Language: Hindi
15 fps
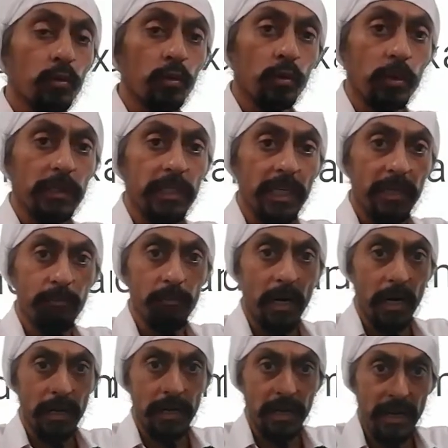उनको ये
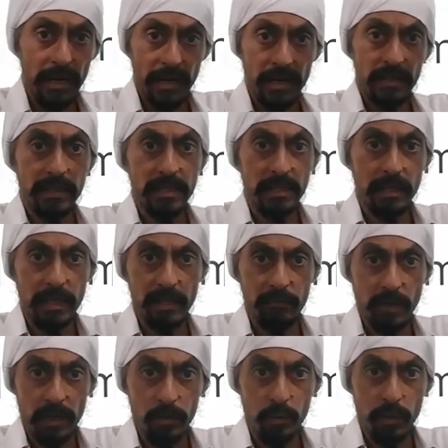मानना है कि
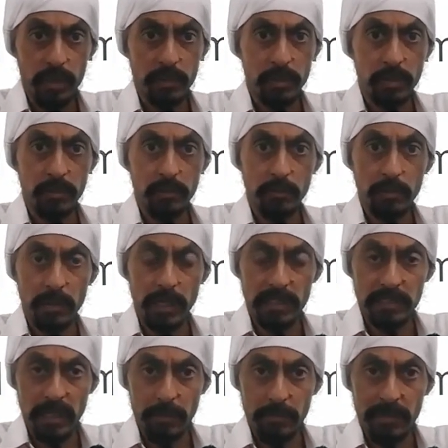इवेल्युएशन
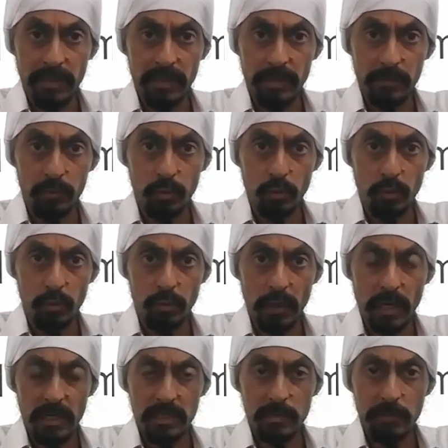एग्जामिनर तो
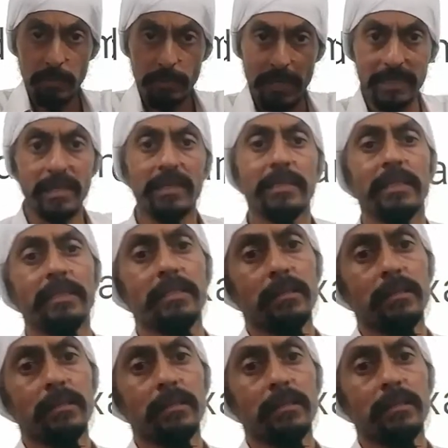क्लास में बैठा ही नहीं